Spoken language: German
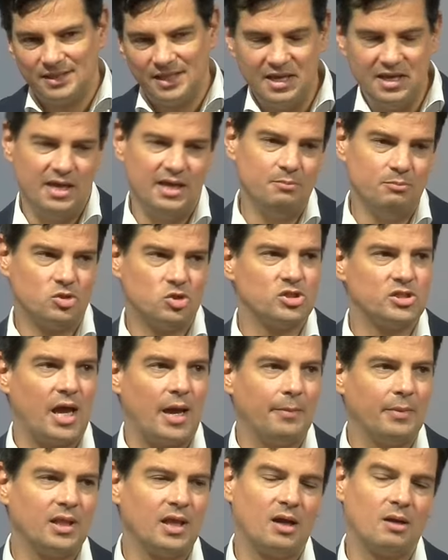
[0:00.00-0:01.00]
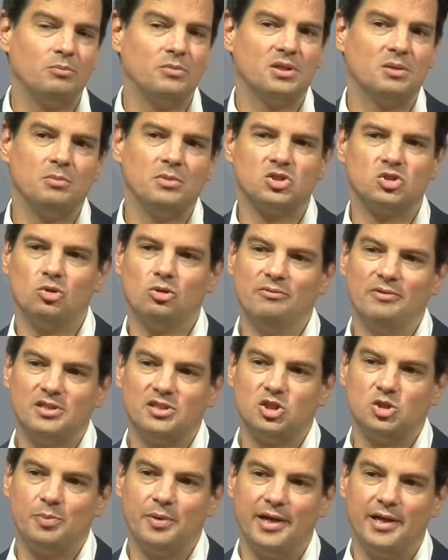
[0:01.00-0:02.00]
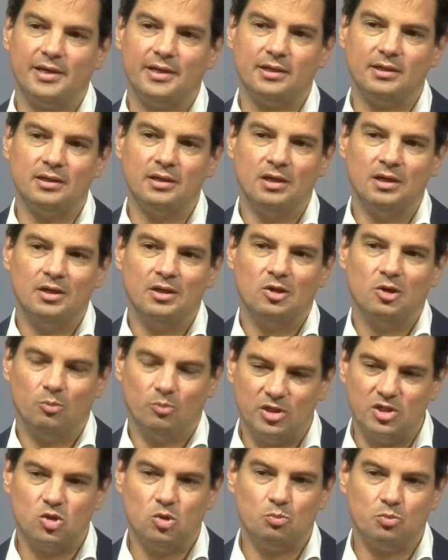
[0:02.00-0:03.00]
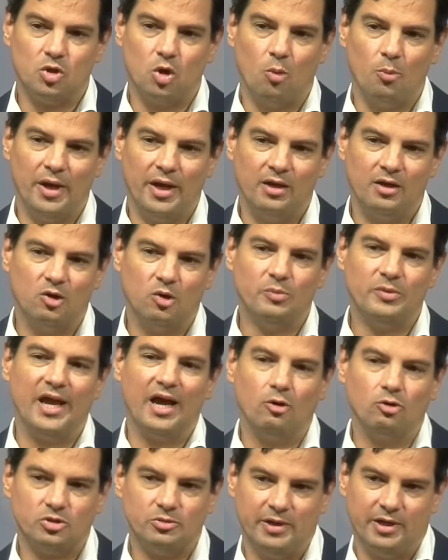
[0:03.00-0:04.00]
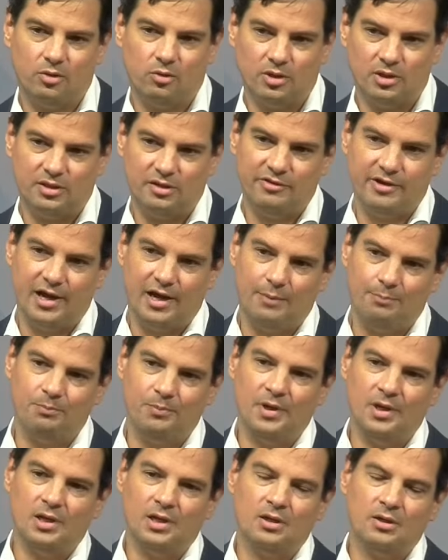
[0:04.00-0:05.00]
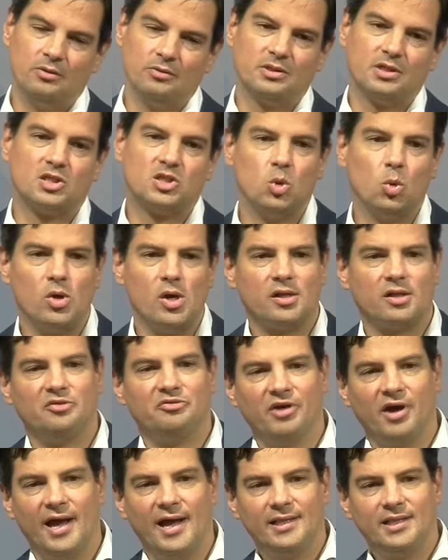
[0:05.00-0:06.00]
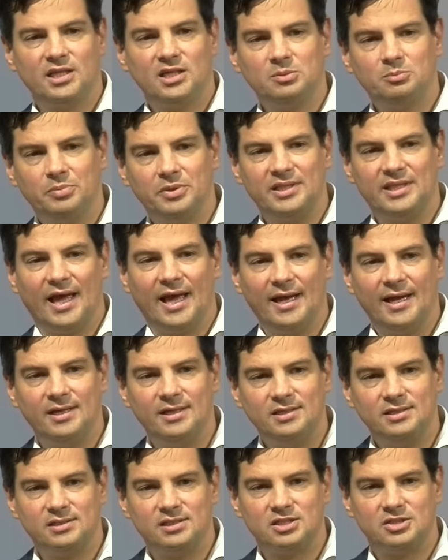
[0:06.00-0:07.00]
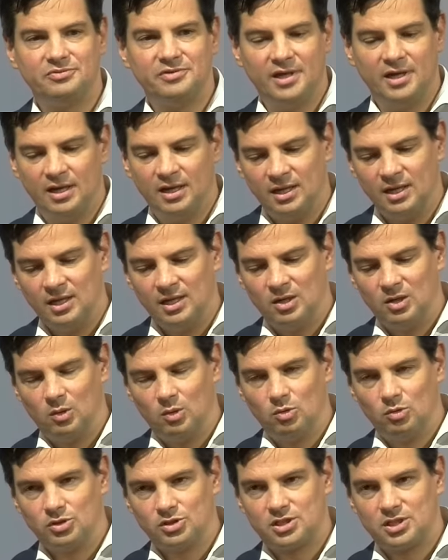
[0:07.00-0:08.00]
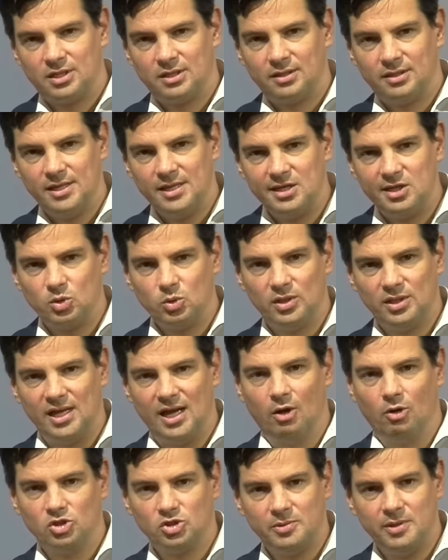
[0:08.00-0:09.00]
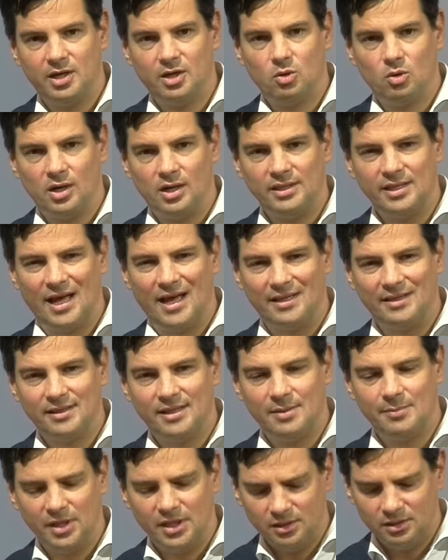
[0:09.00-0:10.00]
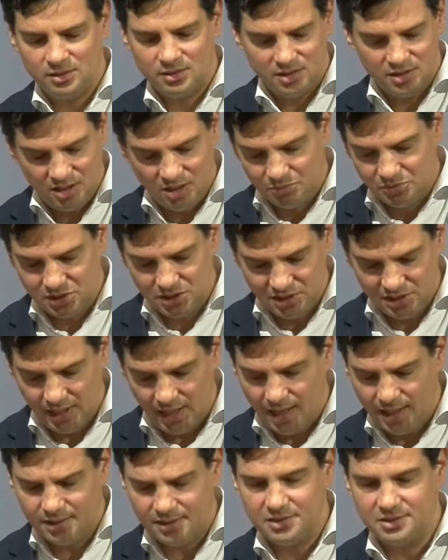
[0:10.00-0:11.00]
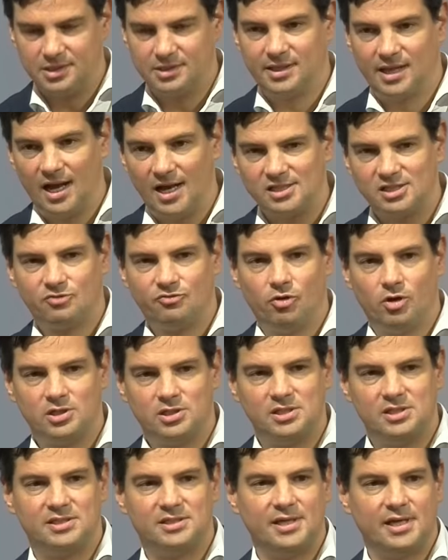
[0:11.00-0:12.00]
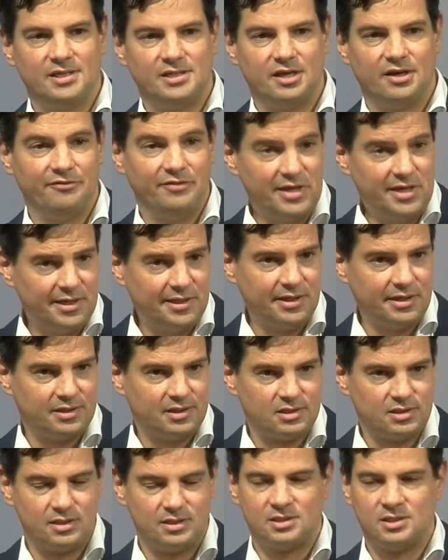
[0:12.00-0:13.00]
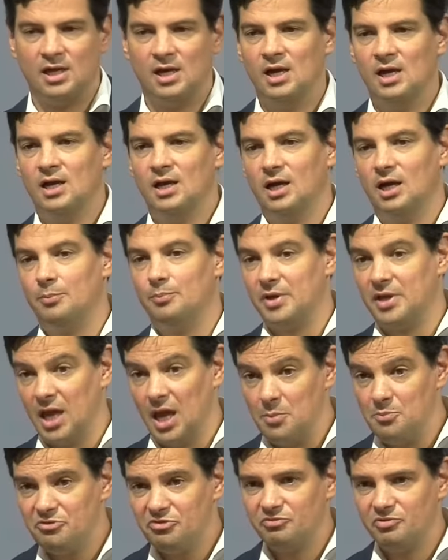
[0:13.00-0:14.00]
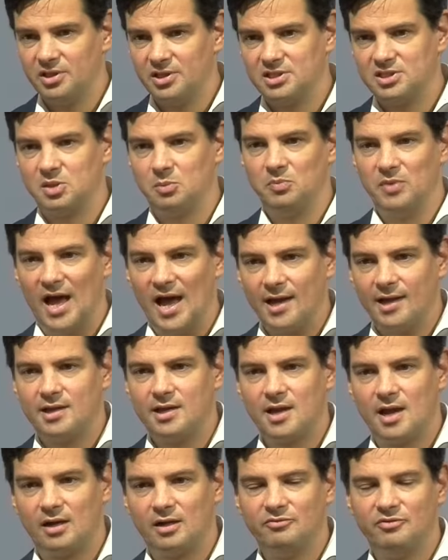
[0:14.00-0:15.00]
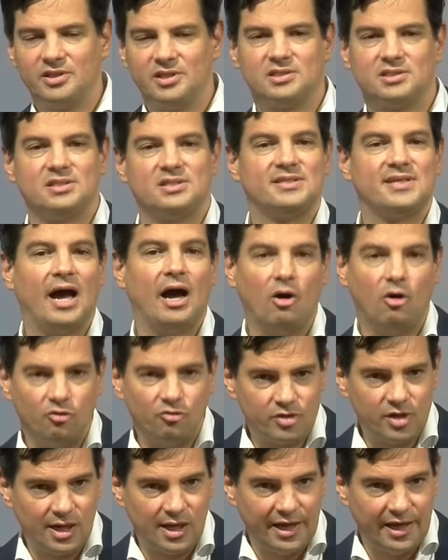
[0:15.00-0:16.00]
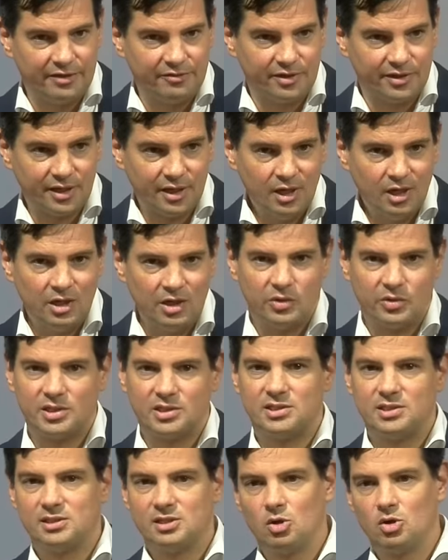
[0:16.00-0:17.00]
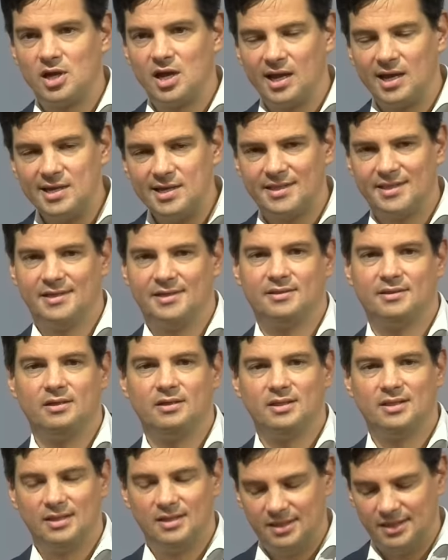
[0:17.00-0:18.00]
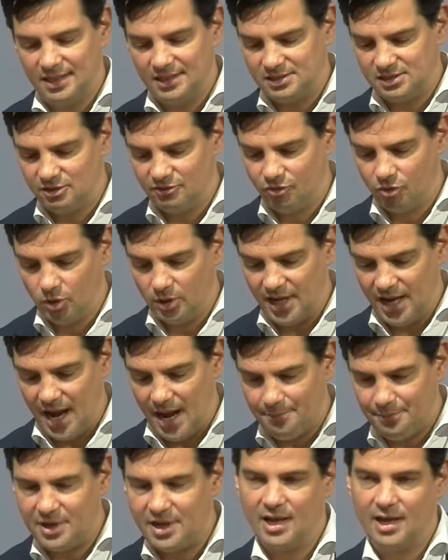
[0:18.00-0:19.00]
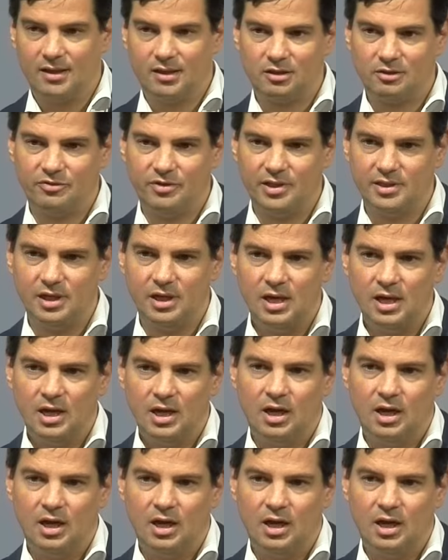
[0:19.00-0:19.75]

Dinge im Zusammenhang mit dem Asylwesen sprechen, um die Symptome, um die Auswirkungen, die wir haben. Und der Zugang der Freiheitlichen Partei ist, dass wir uns nicht nur die Auswirkungen annehmen, ich habe es gesagt, diese Taskforce ist sehr, sehr wichtig, dass das äh, bekämpft wird, dass dem nachgegangen wird, dass das aufgeklärt wird und dass das auch gerichtlich in letzter Folge abgehandelt wird.